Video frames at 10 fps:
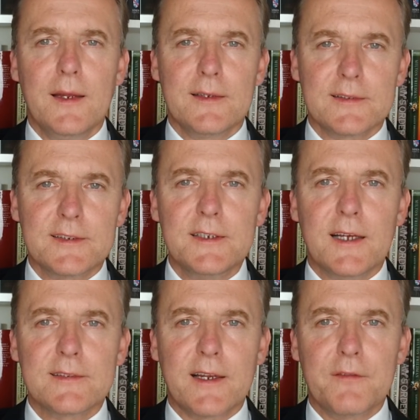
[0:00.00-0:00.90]
Dass
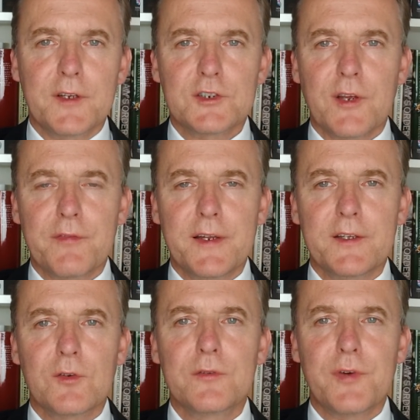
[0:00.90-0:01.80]
China seine
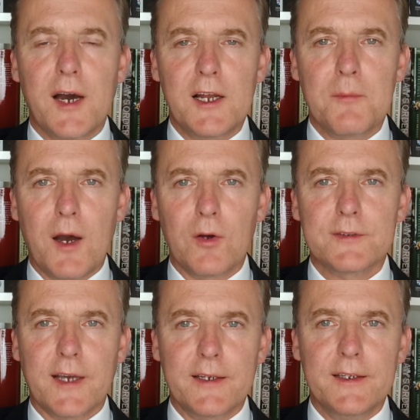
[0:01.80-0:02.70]
wirtschaftliche und vor allem auch
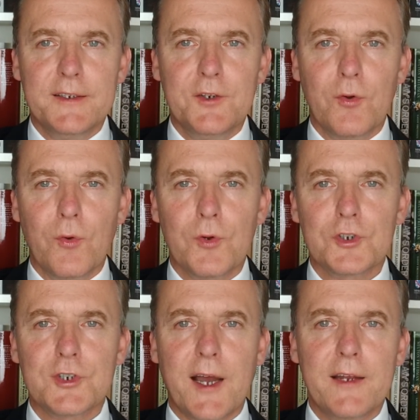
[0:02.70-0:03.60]
seine
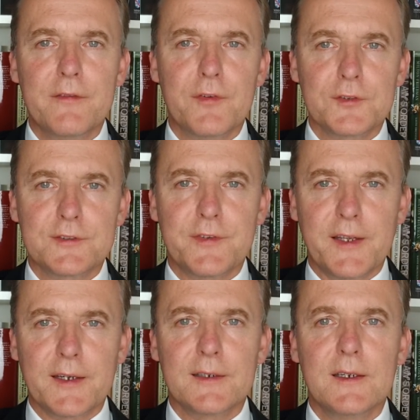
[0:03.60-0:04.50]
ideologische
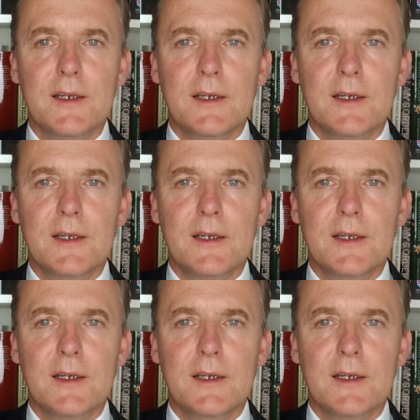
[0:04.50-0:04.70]
Einflusssphäre